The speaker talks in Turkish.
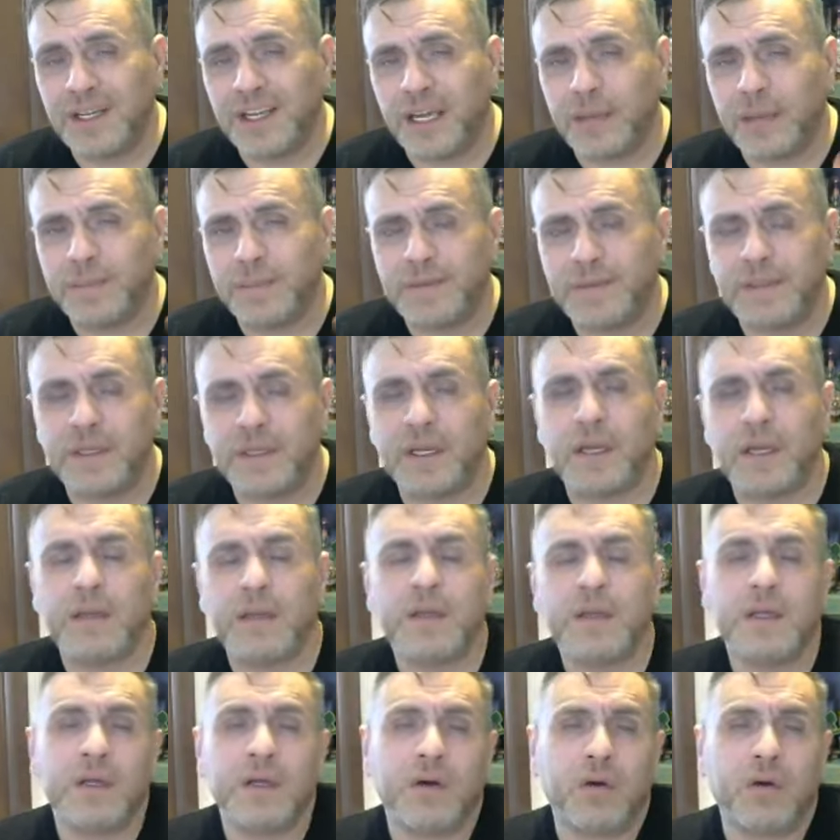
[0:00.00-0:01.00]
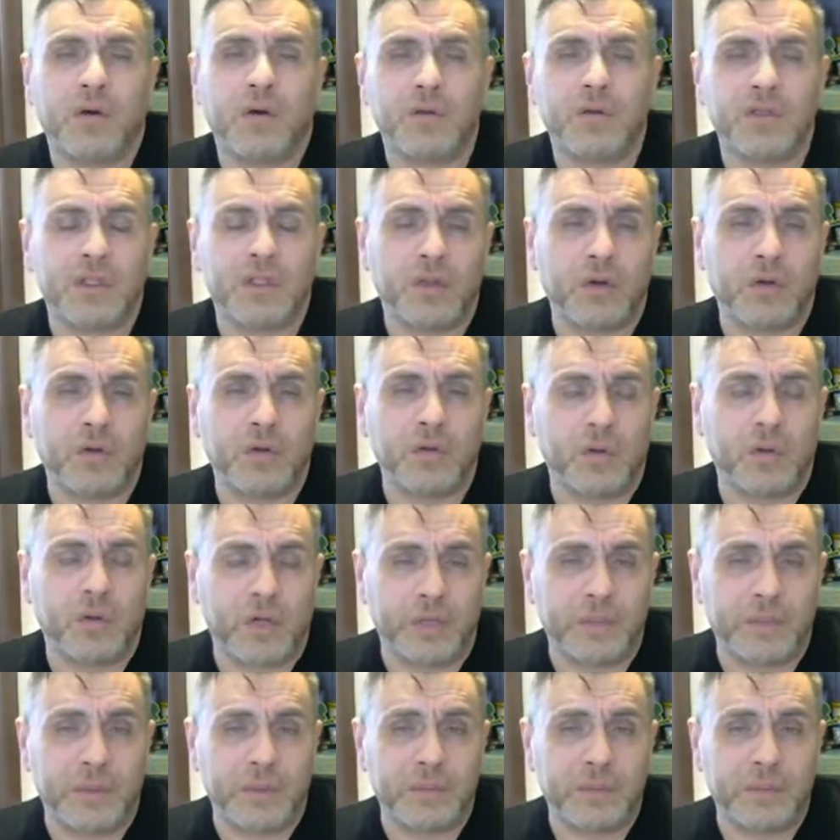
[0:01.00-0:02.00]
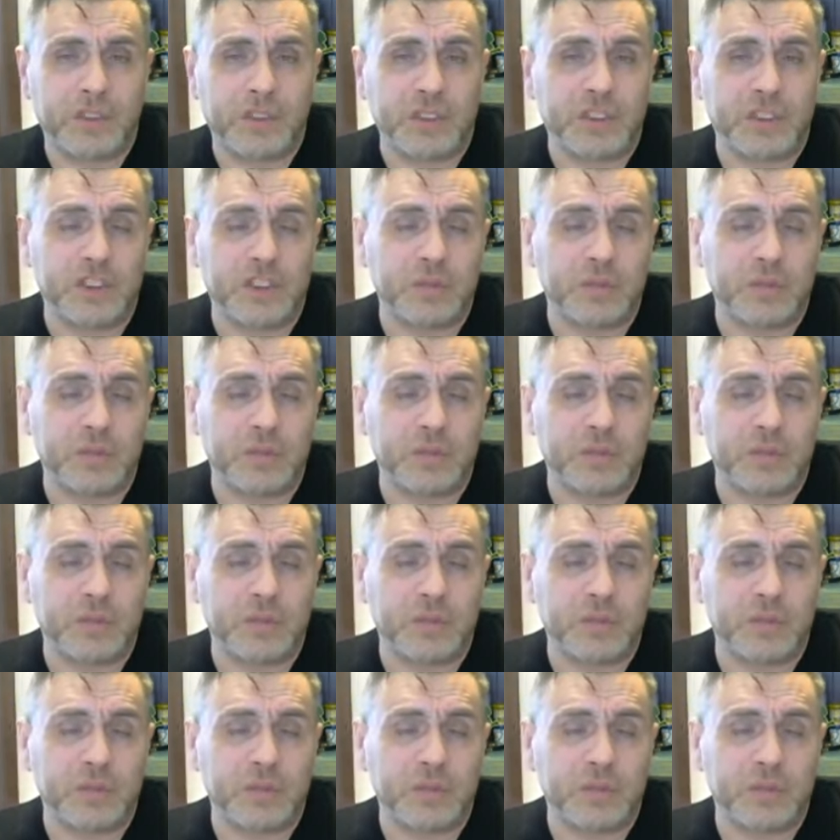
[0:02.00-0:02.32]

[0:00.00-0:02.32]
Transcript: Hepsine onları öngörebilmiştik.